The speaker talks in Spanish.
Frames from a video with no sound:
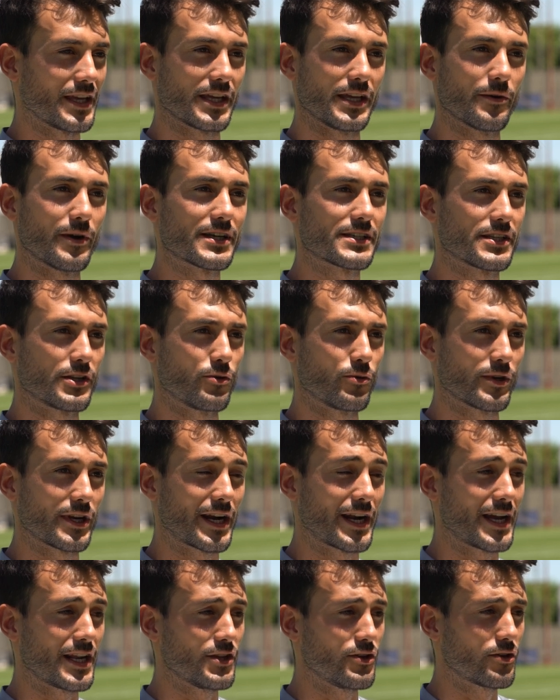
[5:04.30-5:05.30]
que va a ser un
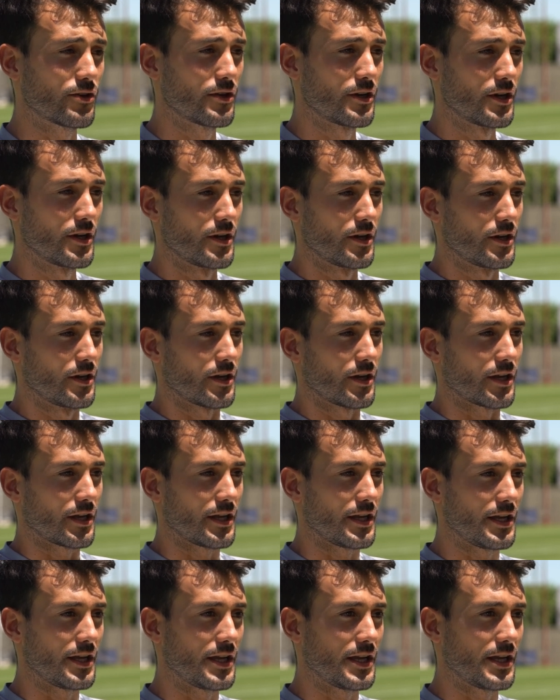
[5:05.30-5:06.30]
gran año
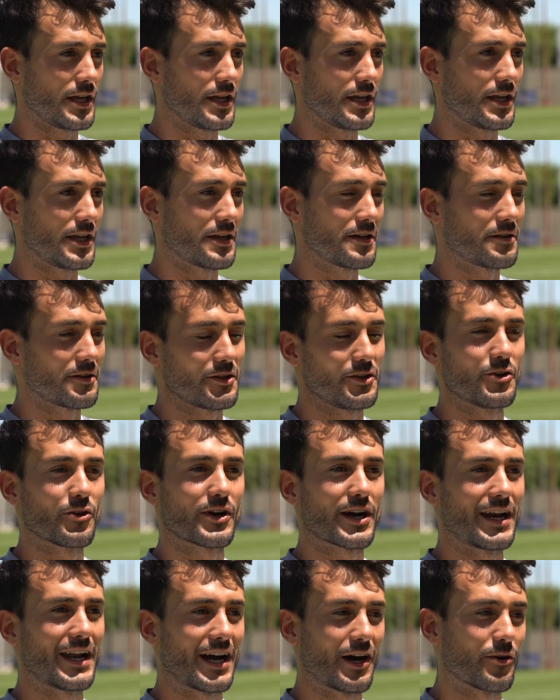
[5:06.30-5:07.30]
y,
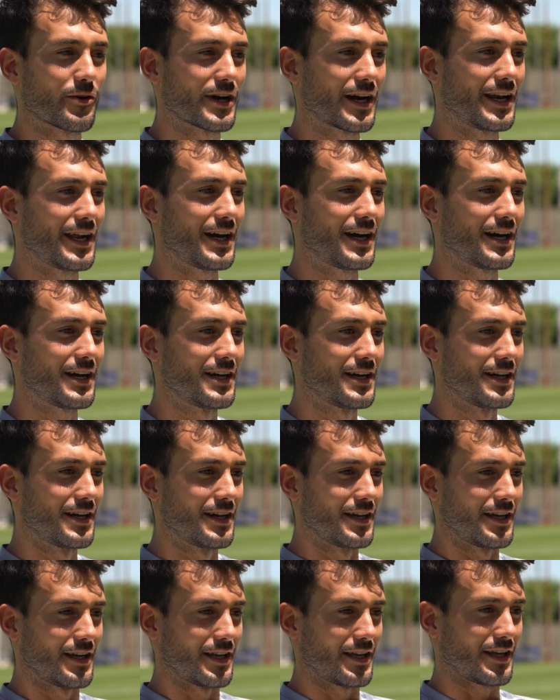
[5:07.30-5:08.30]
ojalá, ojalá
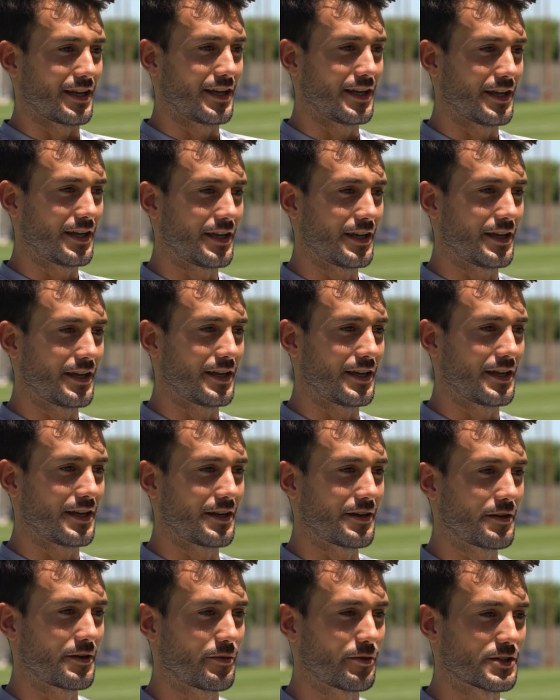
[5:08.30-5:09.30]

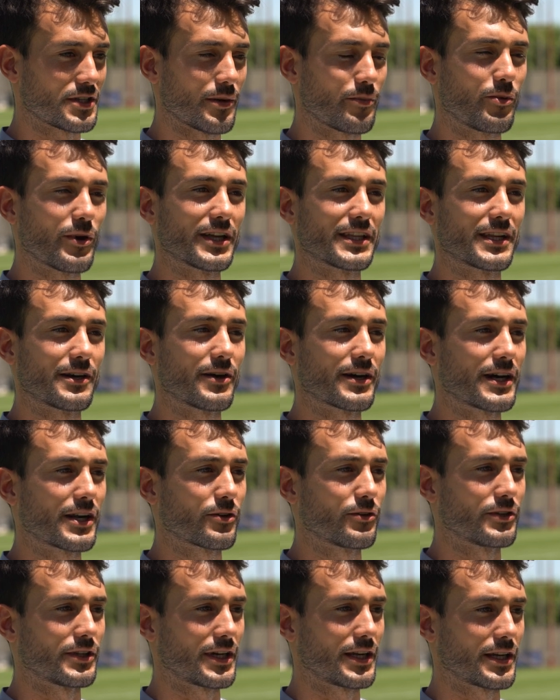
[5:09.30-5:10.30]
eh, se pueda
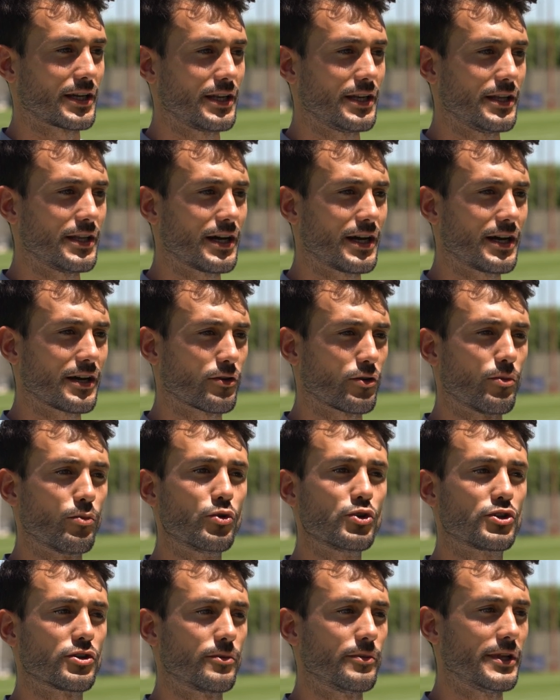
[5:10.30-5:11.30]
trabajar con tranquilidad, con
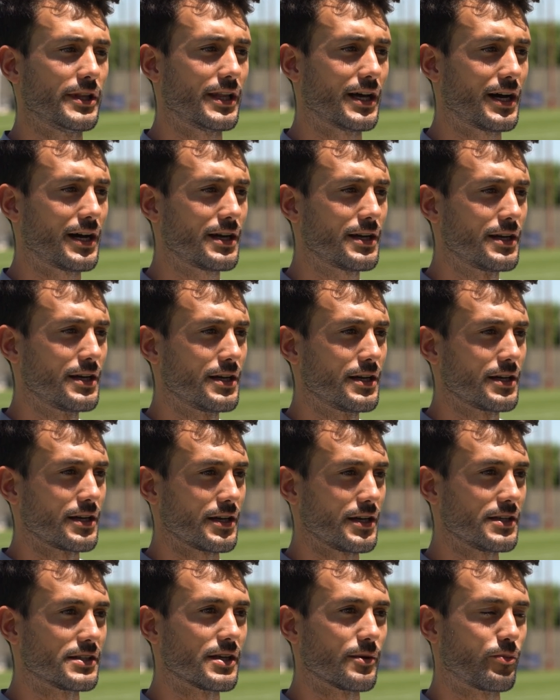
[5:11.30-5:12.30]
mucha humildad
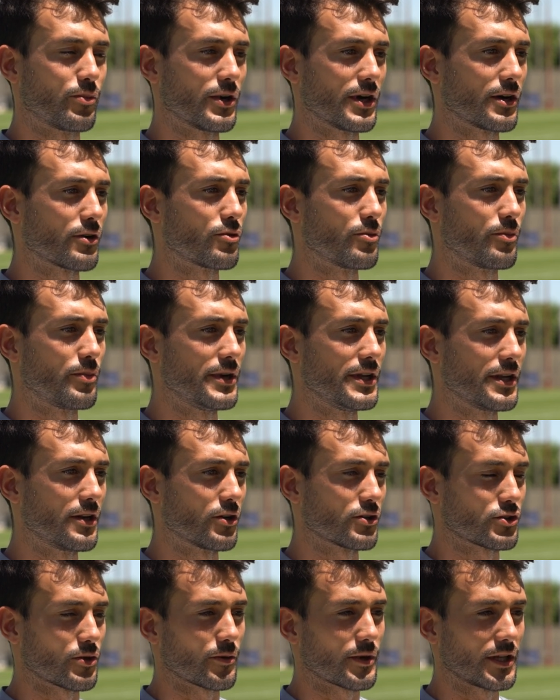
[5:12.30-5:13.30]
y se puedan cumplir
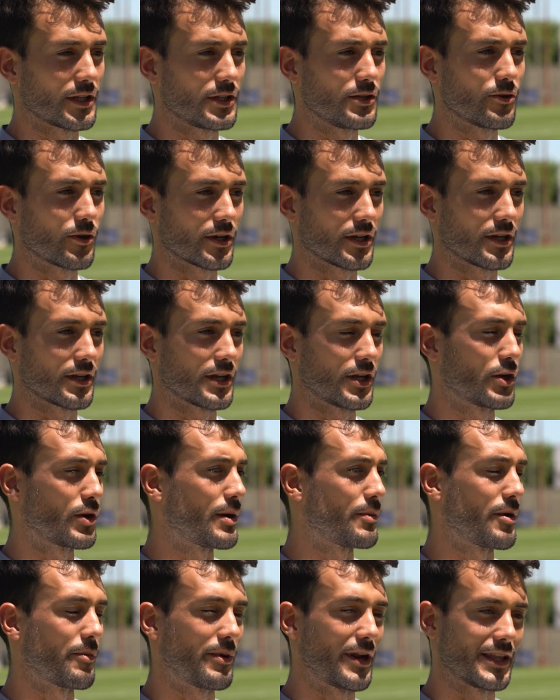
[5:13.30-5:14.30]
los objetivos que
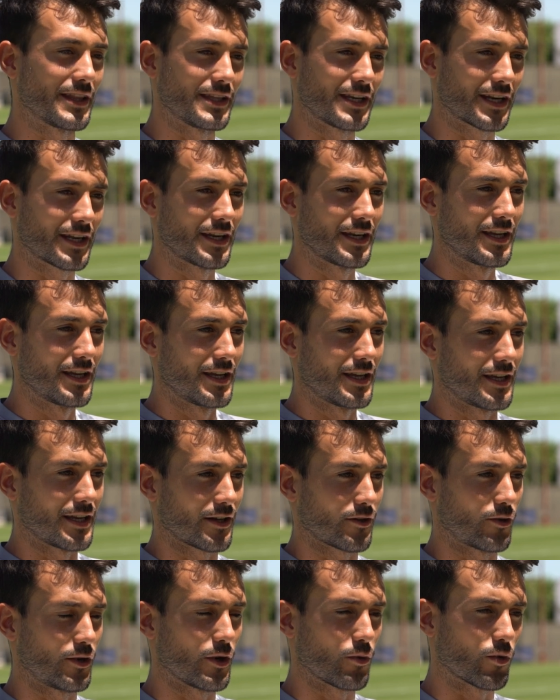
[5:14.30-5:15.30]
nos vamos a plantear
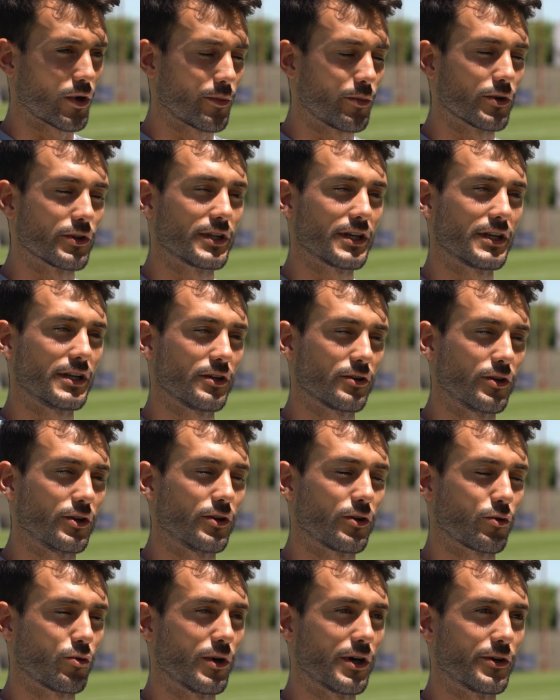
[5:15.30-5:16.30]
con el cuerpo técnico
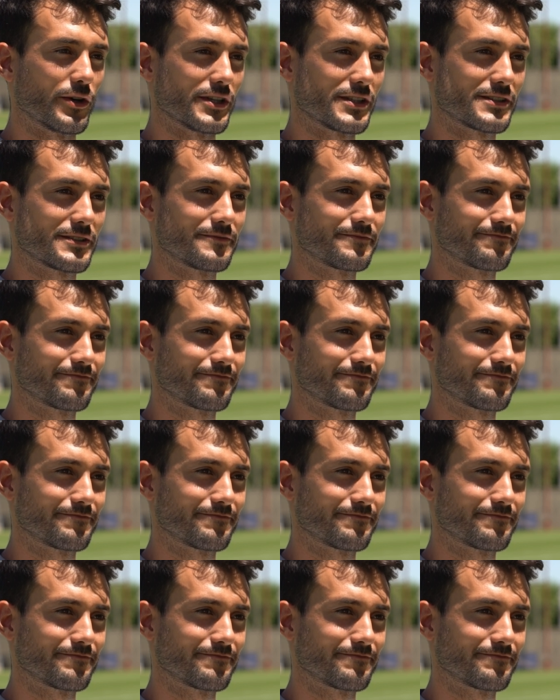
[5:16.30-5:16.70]
y los jugadores.